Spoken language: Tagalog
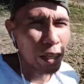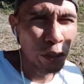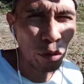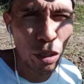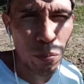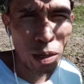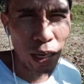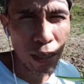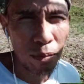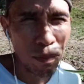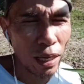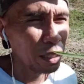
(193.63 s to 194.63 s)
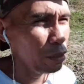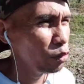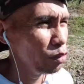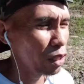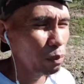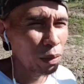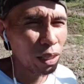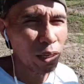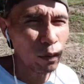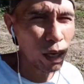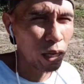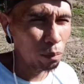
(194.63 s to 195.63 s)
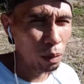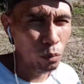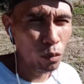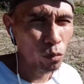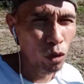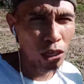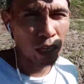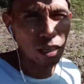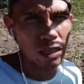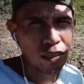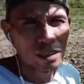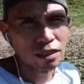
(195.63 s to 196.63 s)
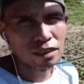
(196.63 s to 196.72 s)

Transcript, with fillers: Yung iba, bali dun sa kabila wala pa pong bulaklak.